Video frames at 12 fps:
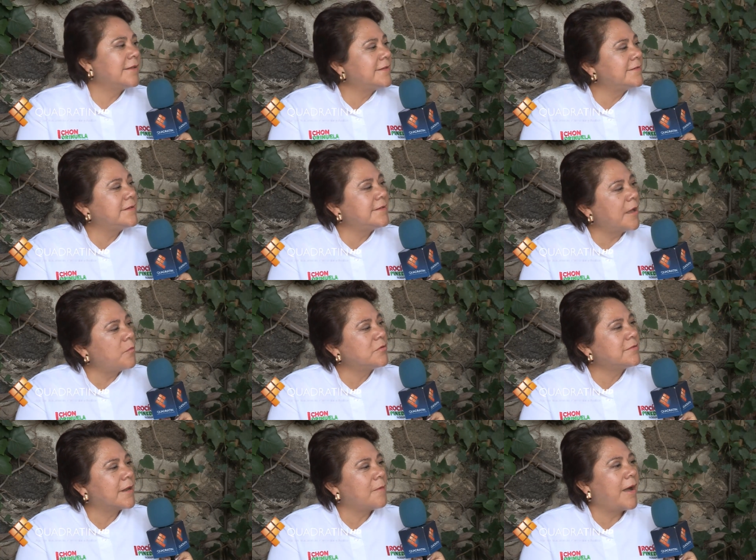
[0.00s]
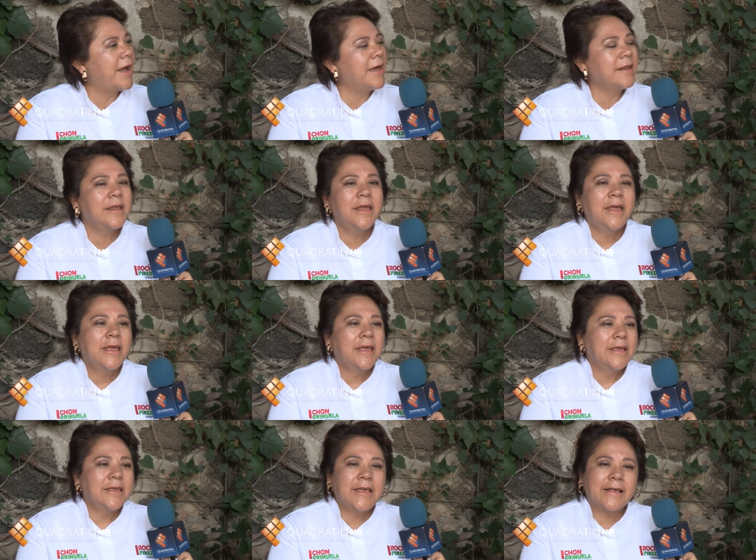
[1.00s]
Necesitamos trabajar
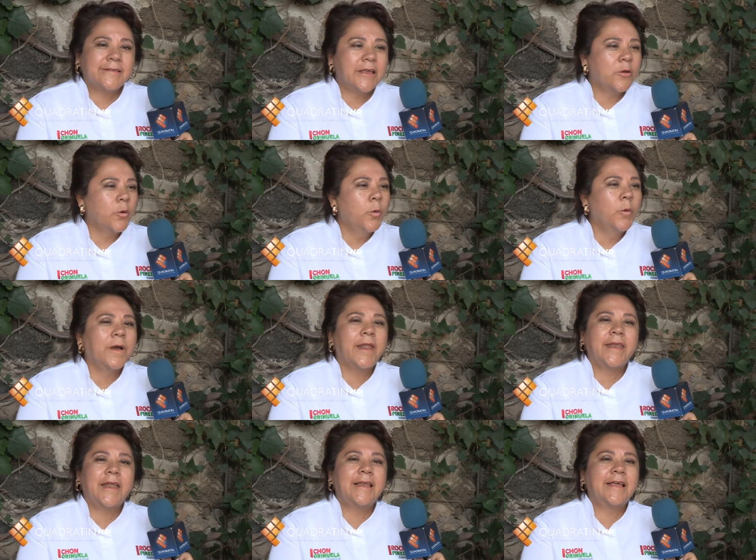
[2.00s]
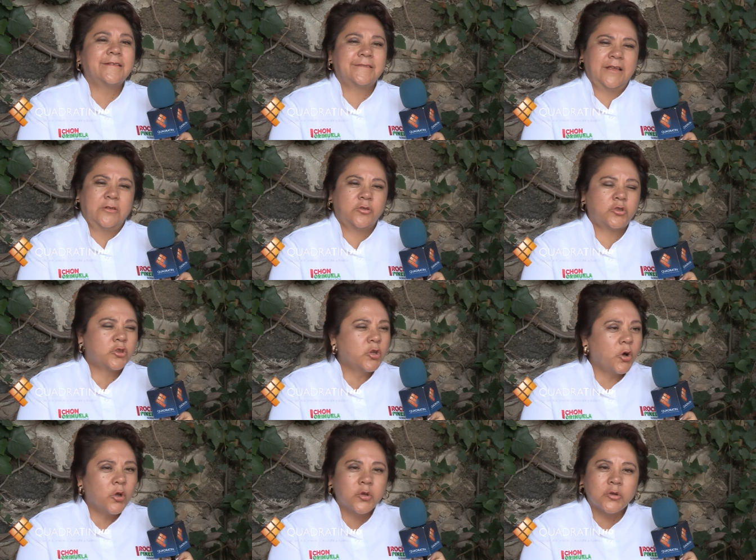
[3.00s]
y hacer una gran alianza,
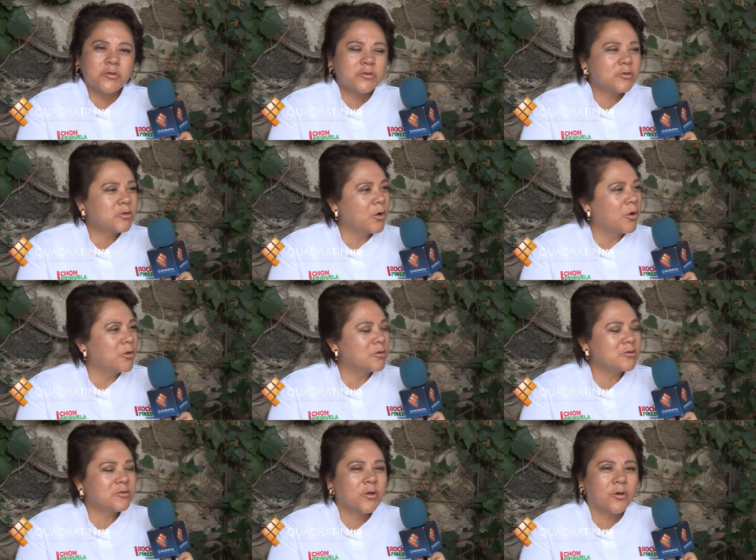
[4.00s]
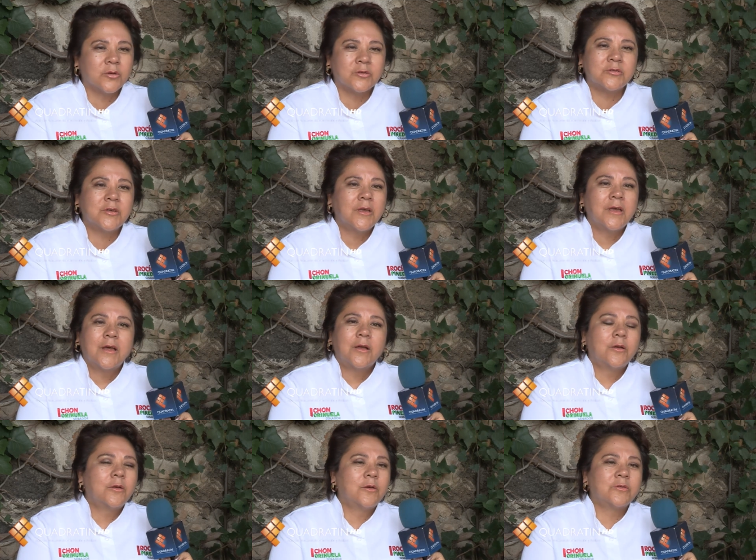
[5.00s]
todos, todos, todos
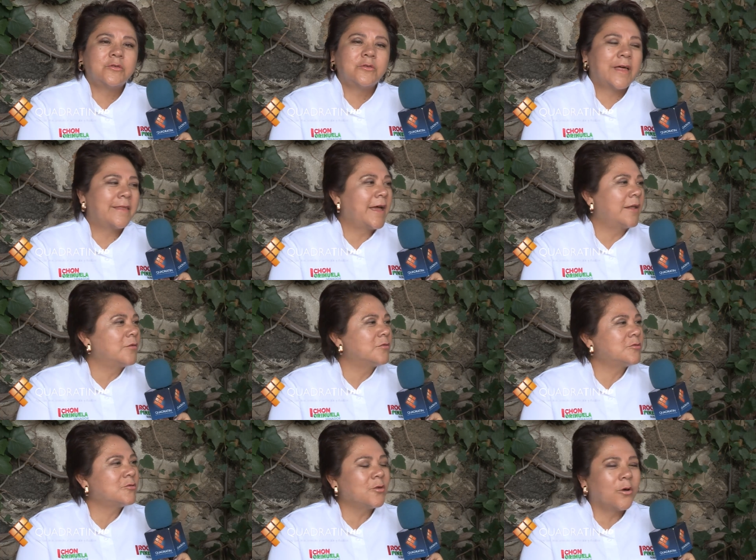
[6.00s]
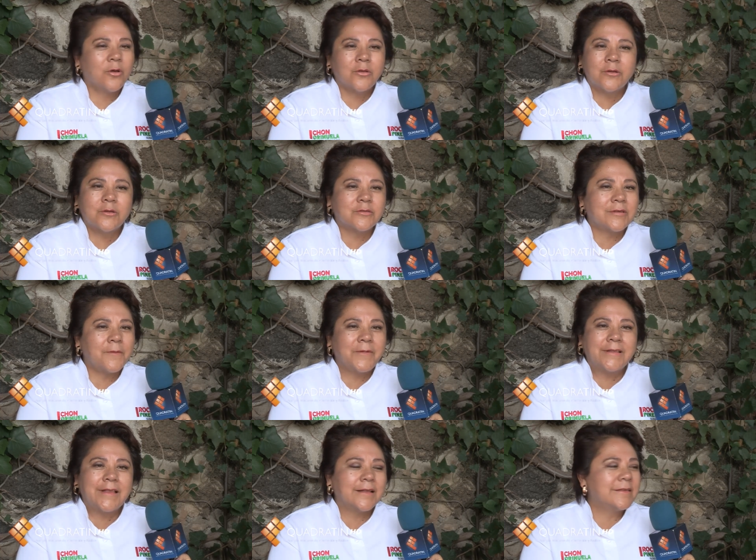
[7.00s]
los ciudadanos, todos los
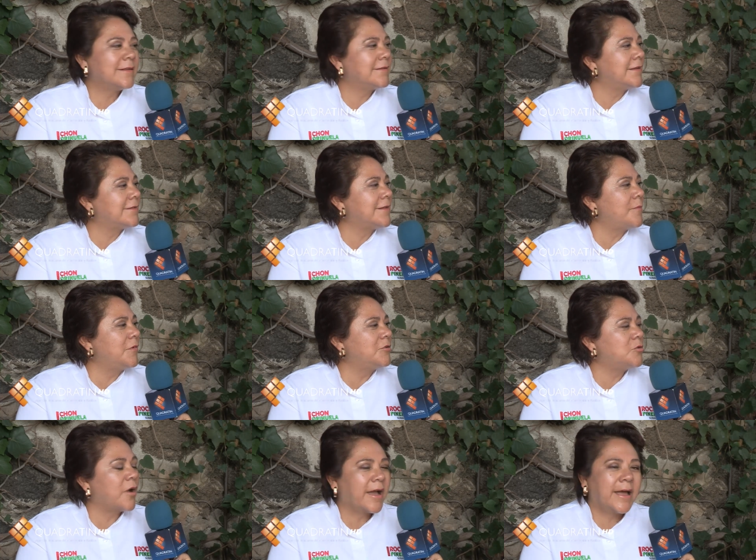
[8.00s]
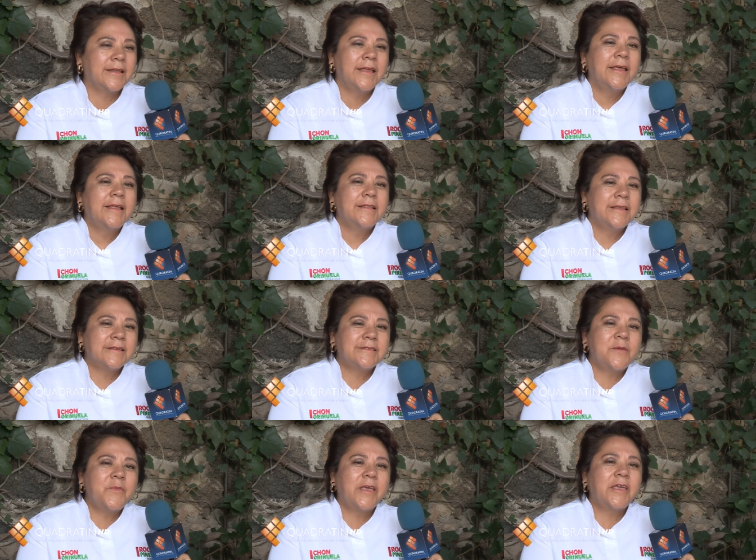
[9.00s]
habitantes de este Michoacán, de
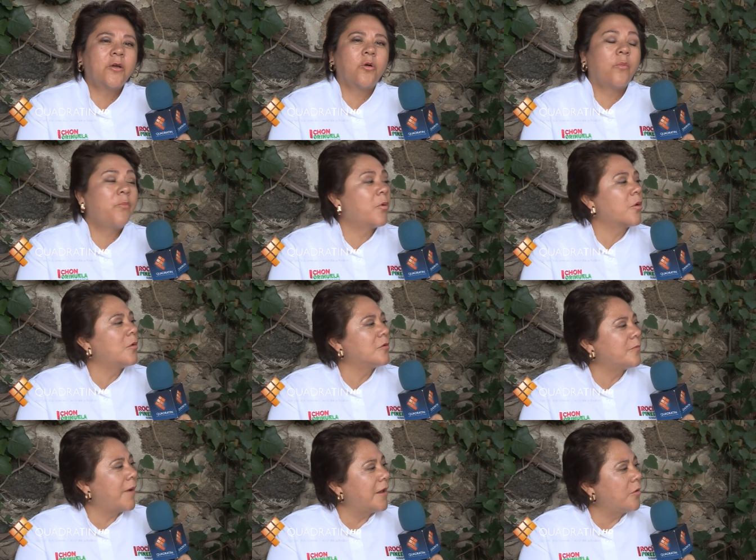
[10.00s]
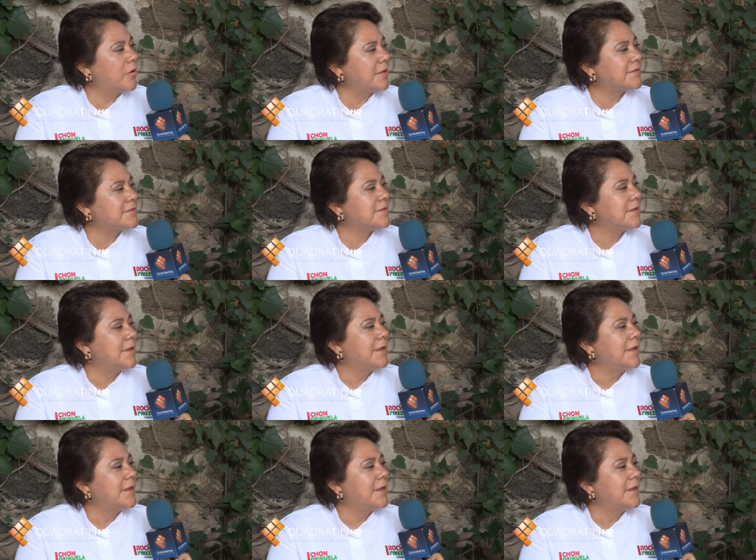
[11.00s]
este México, por los valores.